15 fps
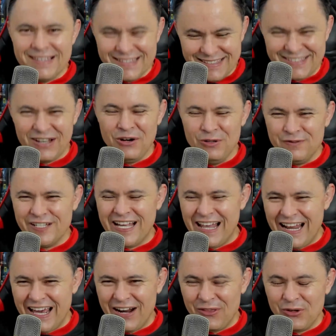Salve
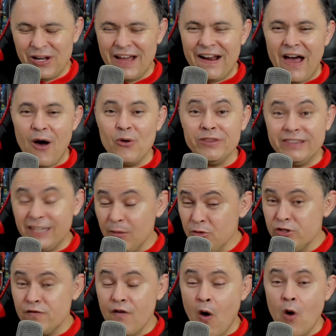galera do canal, tamo de
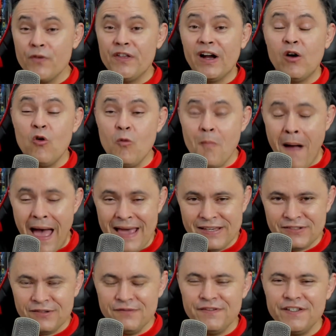volta com mais
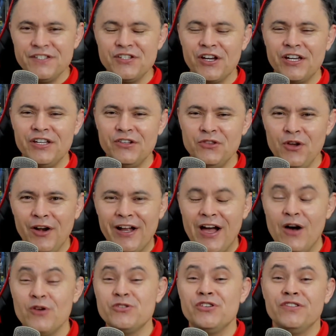um vídeo aqui no
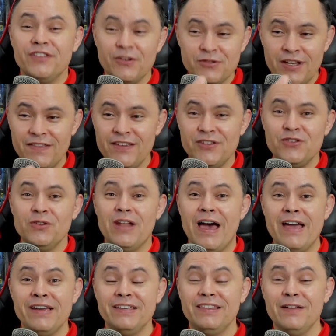Nocaute, então já deixa o
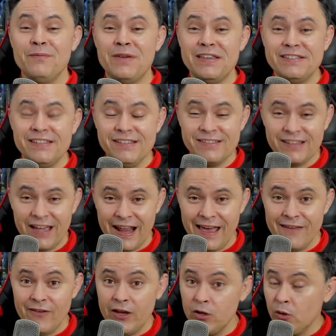like, também se
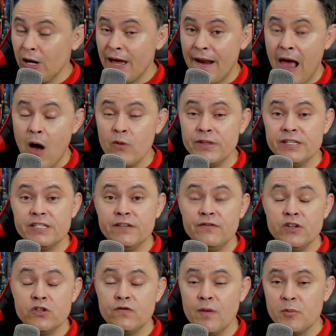inscreve aí no canal. Nesse
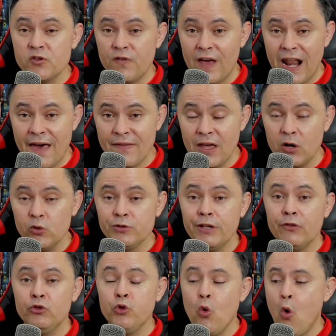vídeo vamos falar da luta
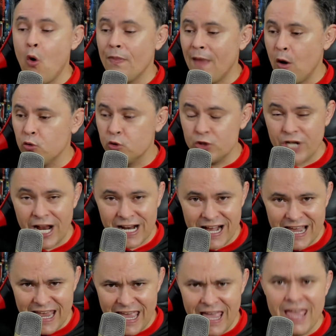do Ronaldo
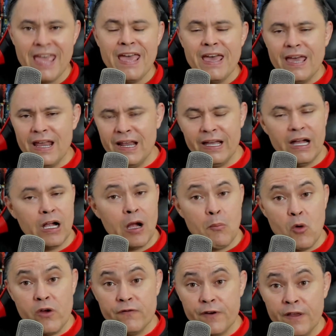Jacaré, ele que
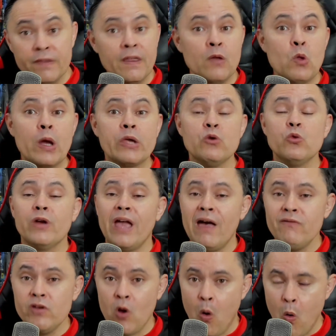acabou enfrentando aqui o
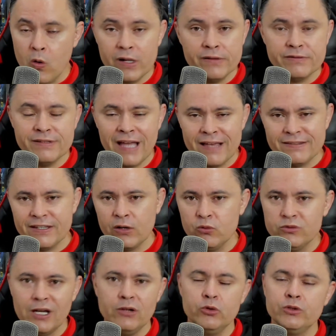Kevin Holland na
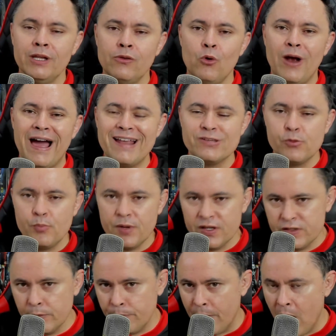segunda luta do card
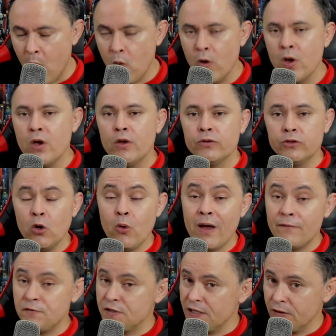principal do
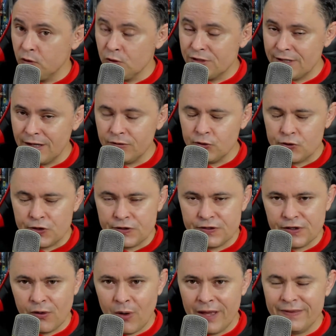UFC
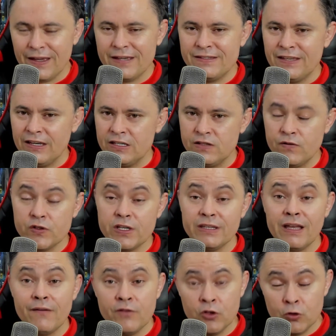256. Se você
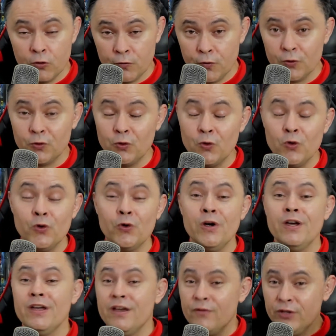tá vindo do futuro,
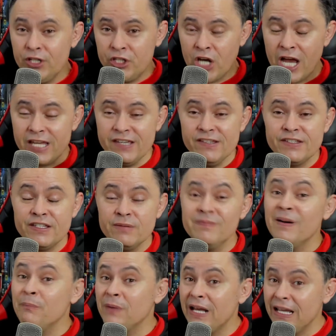vou deixar aqui em cima uma
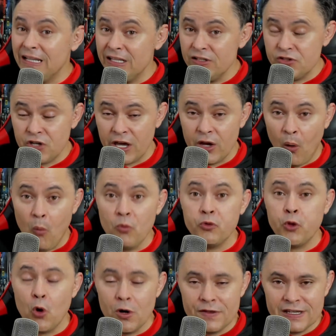playlist aí com
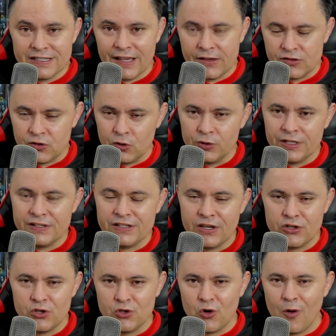todas as lutas que a
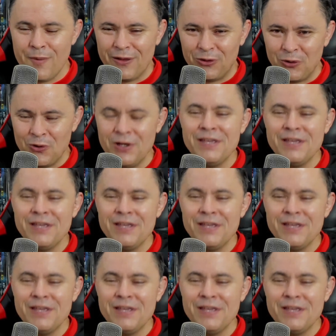gente comentou